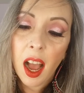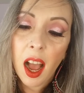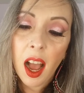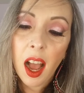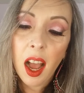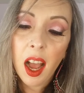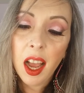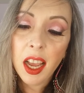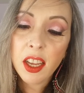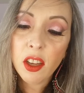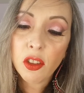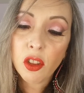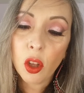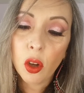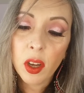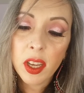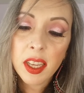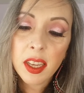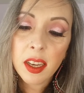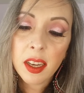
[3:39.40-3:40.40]
Ai, ah, eu
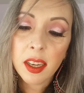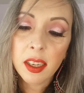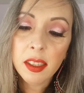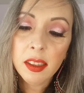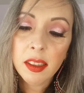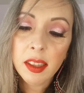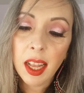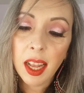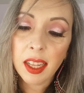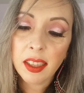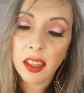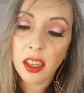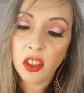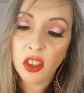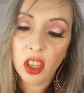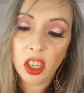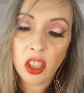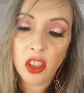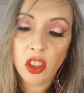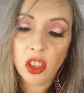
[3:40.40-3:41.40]
tô encantada,
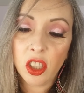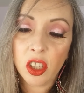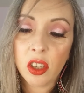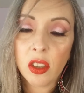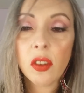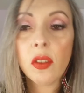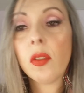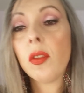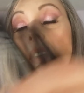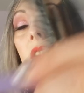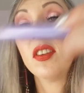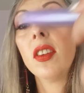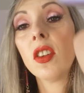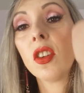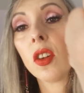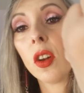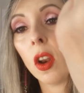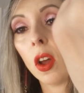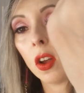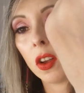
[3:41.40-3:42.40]
gente, com
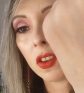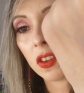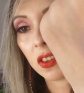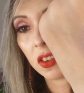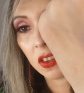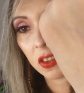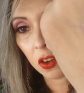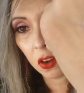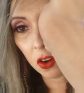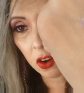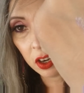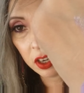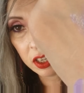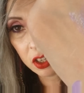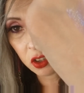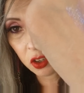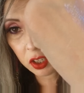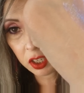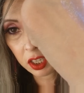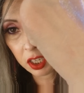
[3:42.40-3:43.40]
esses gloss. Olha
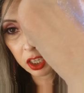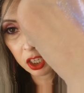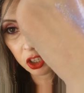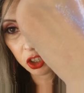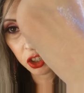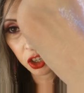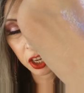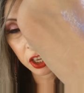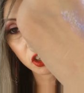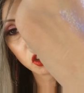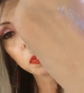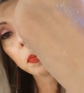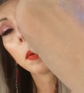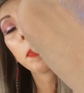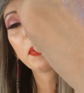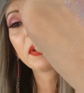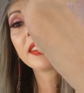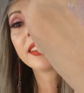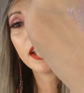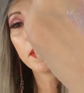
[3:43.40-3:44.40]
isso aqui, gente, para
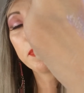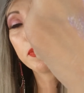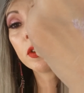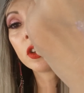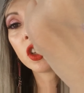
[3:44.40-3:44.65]
passar por